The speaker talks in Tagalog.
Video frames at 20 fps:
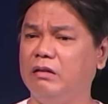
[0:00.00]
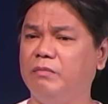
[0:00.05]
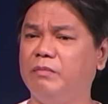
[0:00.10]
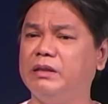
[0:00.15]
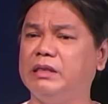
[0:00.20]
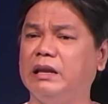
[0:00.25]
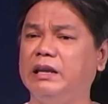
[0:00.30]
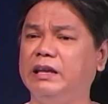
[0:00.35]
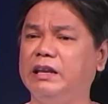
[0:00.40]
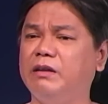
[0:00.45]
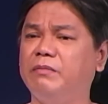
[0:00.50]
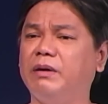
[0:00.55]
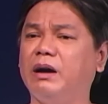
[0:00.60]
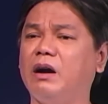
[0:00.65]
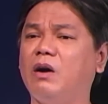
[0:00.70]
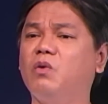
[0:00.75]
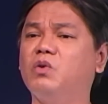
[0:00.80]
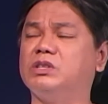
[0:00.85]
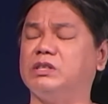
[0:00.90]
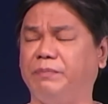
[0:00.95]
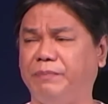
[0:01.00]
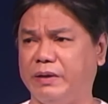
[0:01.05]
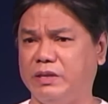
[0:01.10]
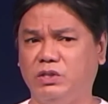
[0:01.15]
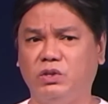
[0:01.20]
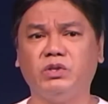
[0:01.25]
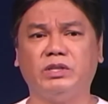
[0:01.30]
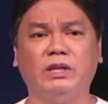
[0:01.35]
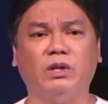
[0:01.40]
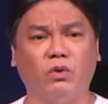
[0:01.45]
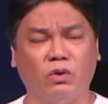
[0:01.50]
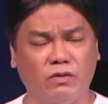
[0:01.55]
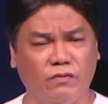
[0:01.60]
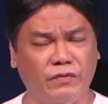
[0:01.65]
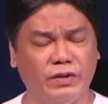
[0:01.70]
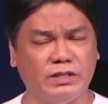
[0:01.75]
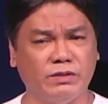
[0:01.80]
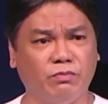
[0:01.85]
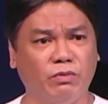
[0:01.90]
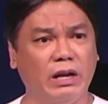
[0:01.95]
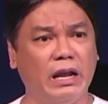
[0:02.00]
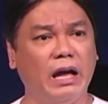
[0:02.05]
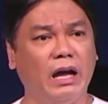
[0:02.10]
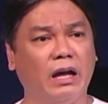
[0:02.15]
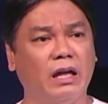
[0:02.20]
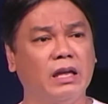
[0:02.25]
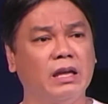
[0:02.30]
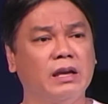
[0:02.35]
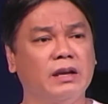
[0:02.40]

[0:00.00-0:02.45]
Madali namang kausapan Diyos, i-confess mo lang.